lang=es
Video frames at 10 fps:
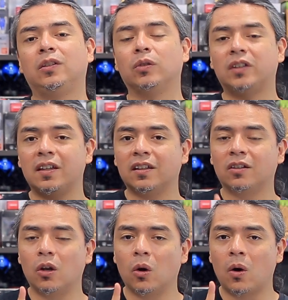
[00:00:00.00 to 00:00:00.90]
si ustedes
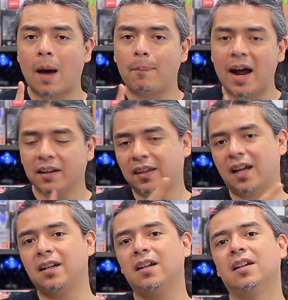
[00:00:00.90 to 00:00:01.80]
lo
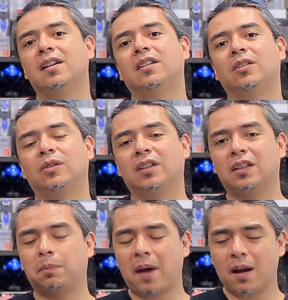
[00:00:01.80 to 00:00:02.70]
apartan, si
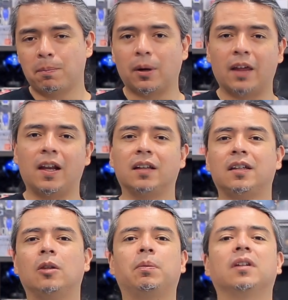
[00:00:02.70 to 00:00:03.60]
ustedes pagan por
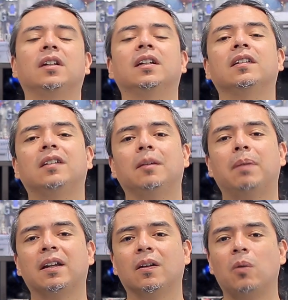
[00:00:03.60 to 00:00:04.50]
adelantado por tener este
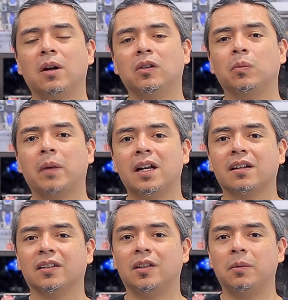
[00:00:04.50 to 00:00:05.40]
par de juegos, van a
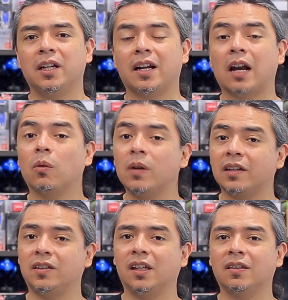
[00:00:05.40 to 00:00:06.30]
recibir en
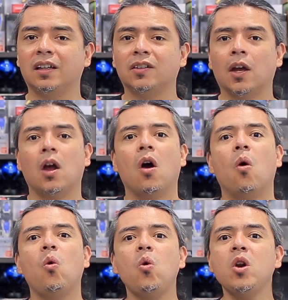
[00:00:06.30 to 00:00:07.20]
algunas tiendas
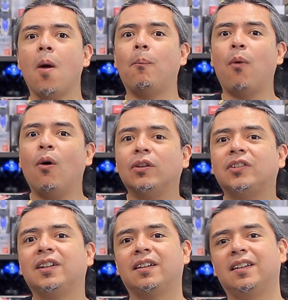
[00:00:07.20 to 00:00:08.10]
un
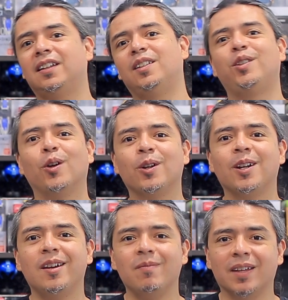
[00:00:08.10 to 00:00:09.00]
póster de
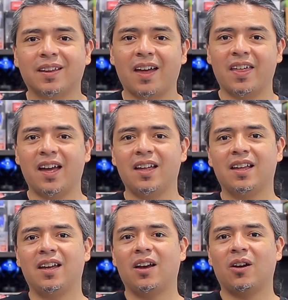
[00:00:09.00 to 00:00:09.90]
edición limitada
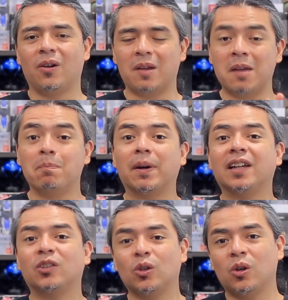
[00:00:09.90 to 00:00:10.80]

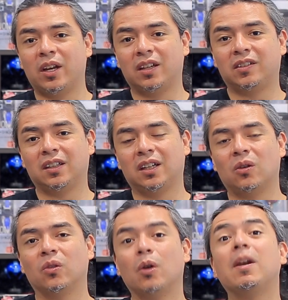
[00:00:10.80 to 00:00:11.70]
impreso este,
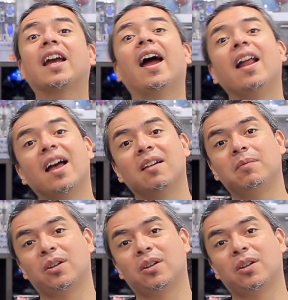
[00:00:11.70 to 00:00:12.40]
con doble cara.